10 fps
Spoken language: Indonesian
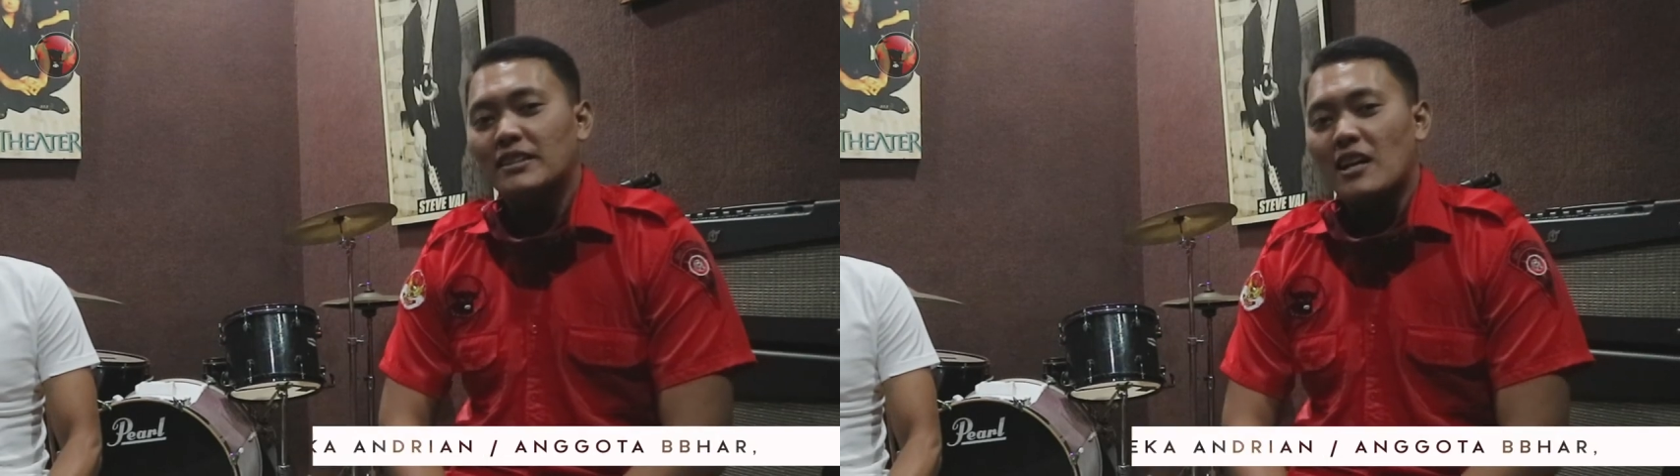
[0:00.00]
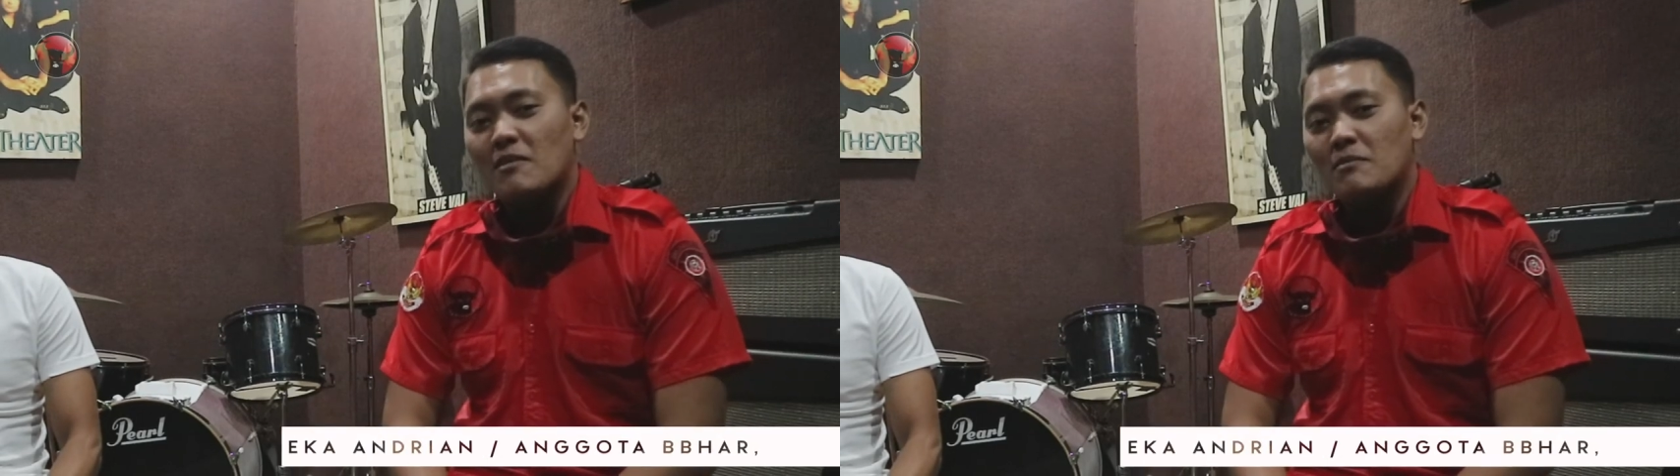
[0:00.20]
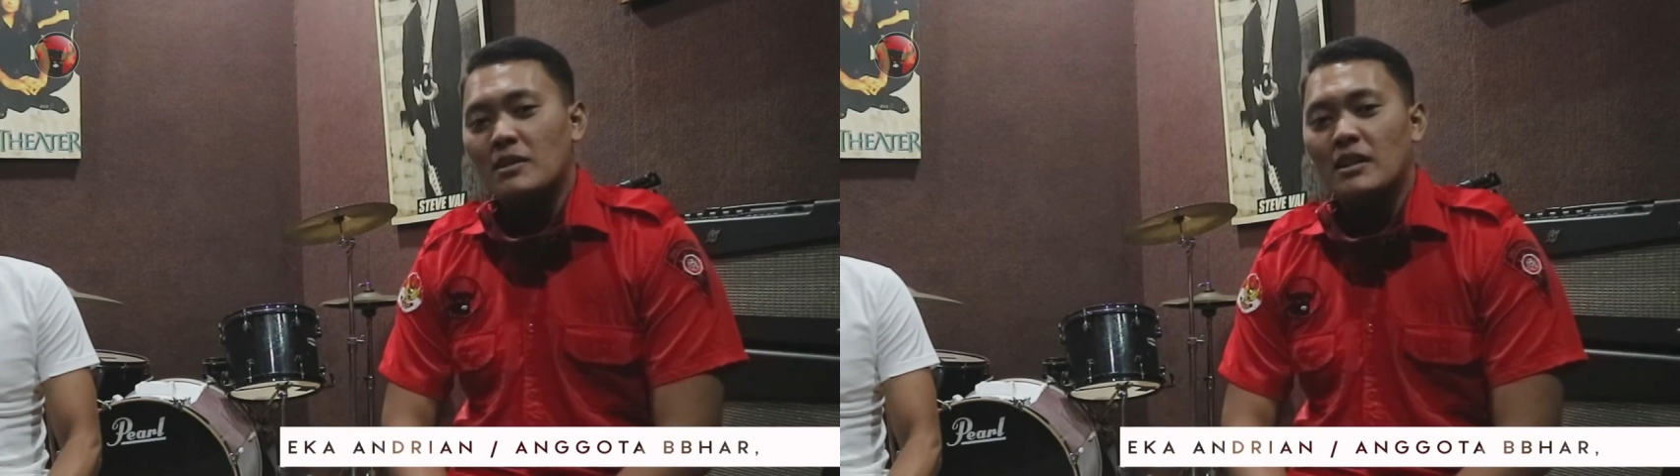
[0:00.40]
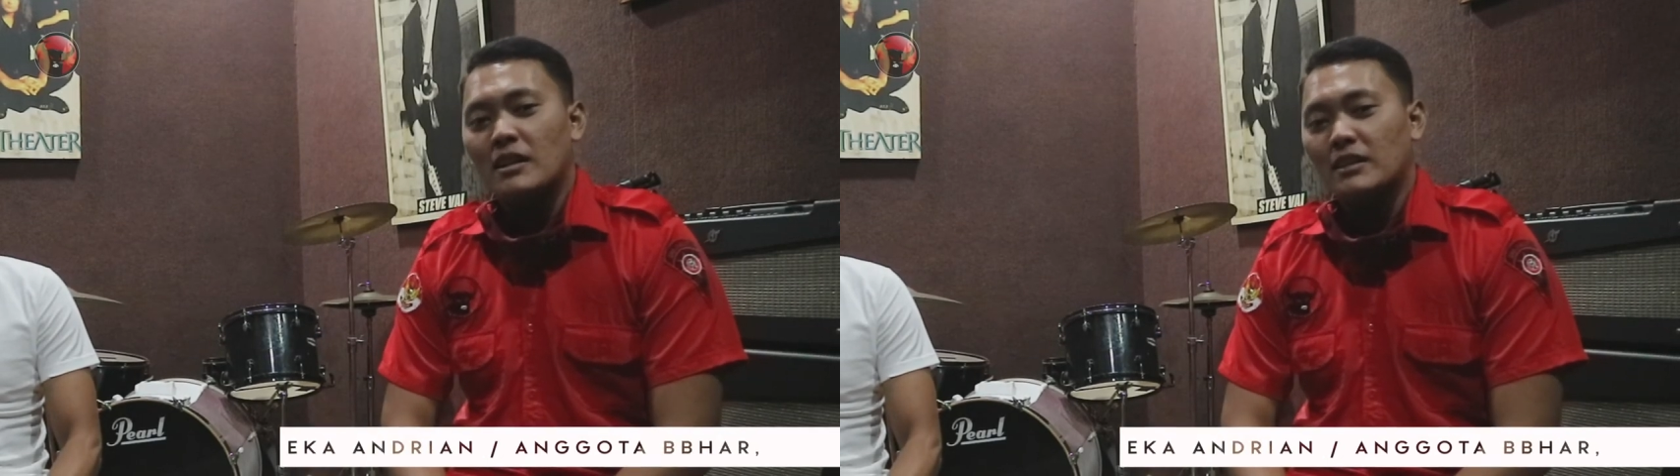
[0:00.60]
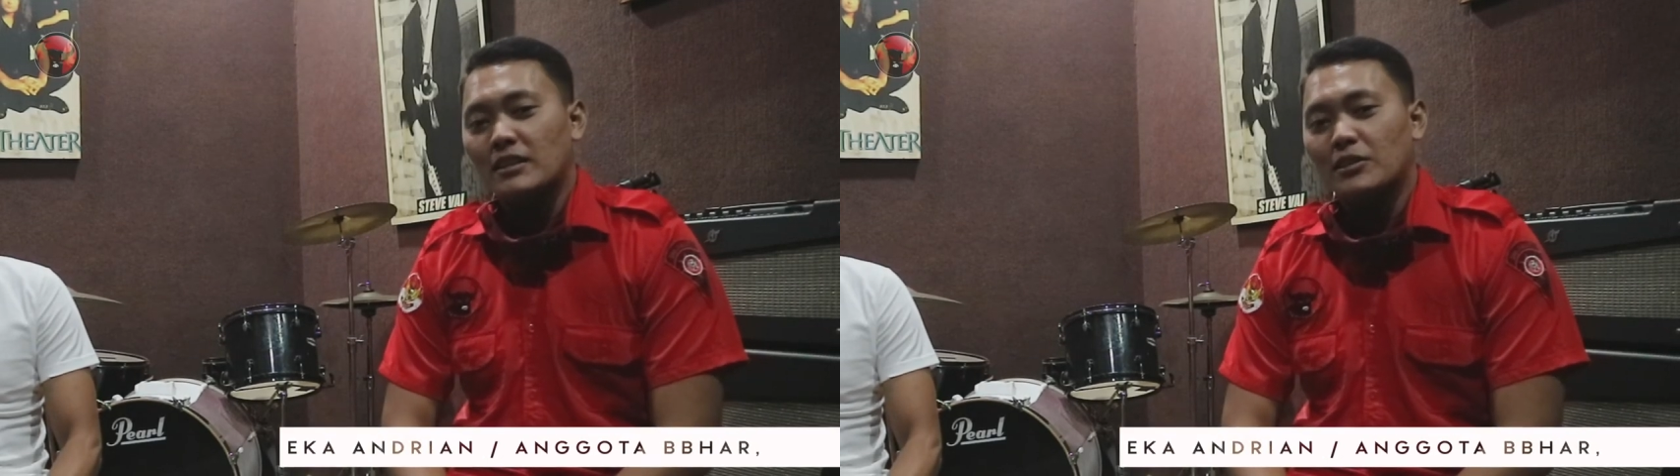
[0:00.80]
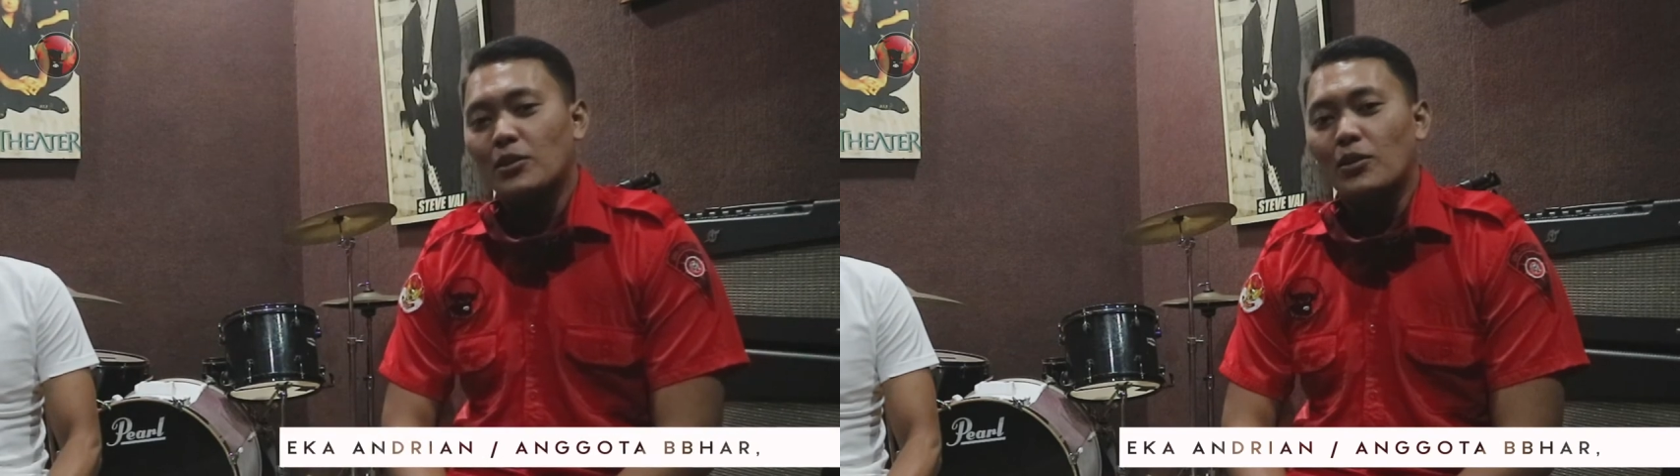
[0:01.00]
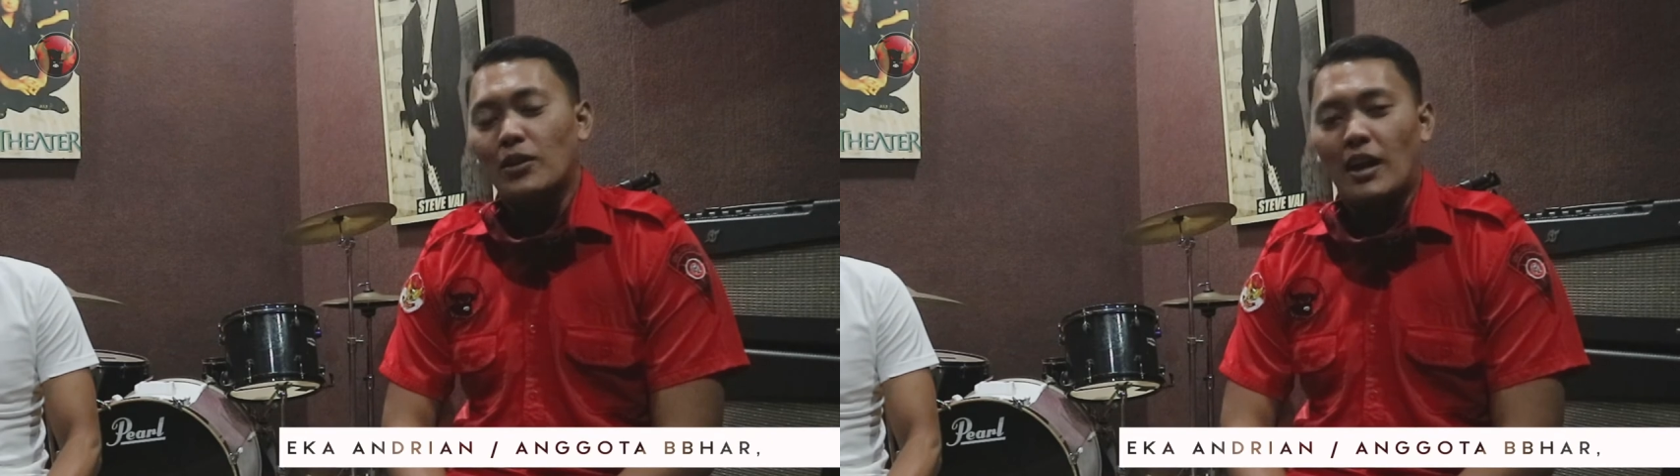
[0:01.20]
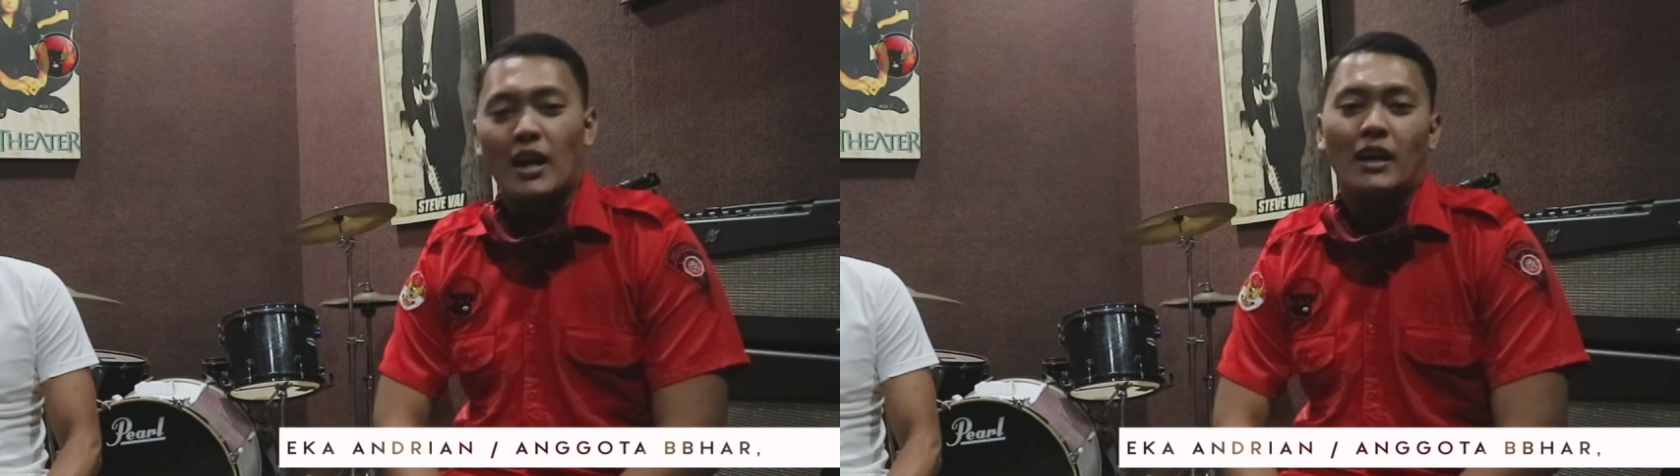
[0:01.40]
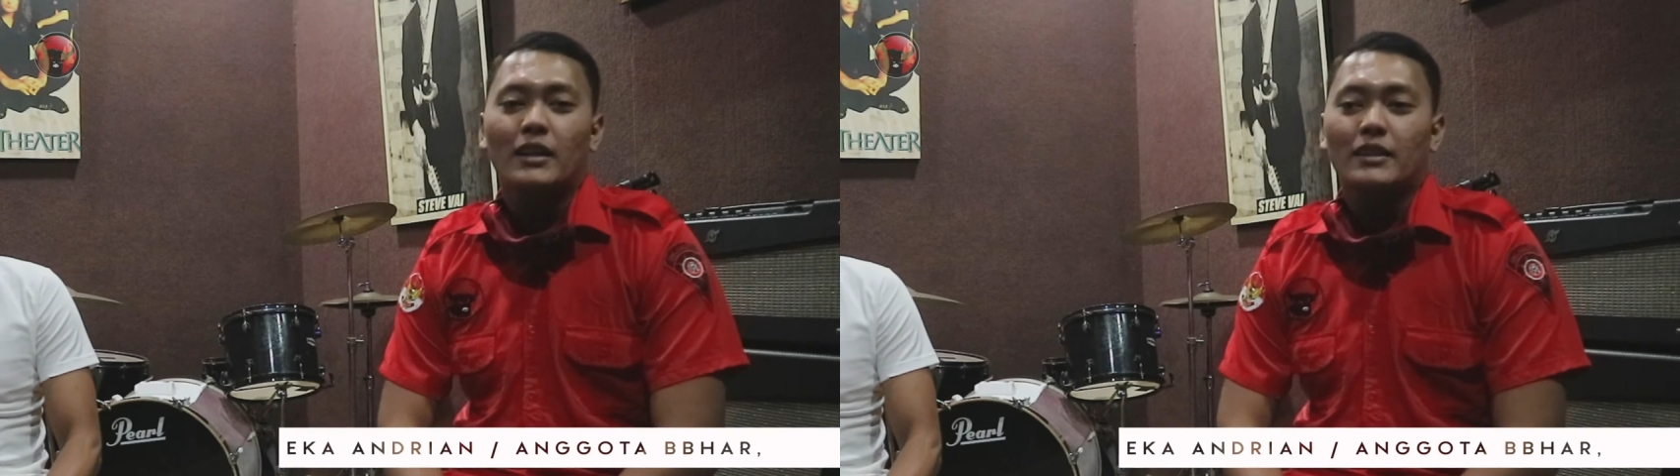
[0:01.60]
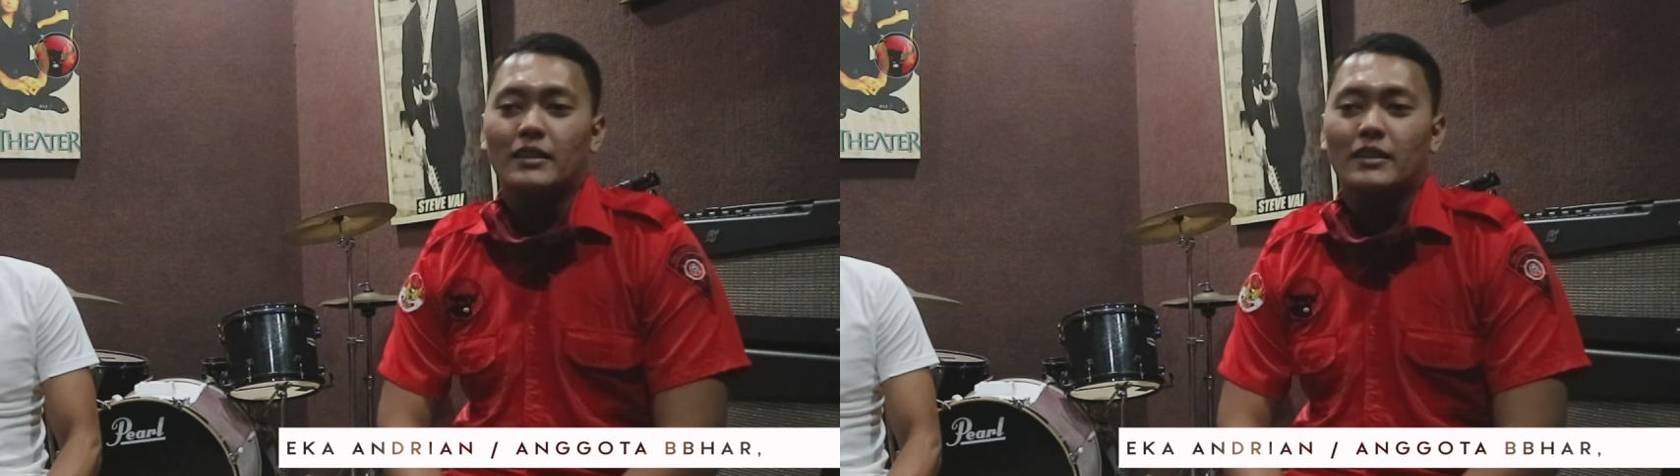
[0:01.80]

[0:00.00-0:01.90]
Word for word: sama seseorang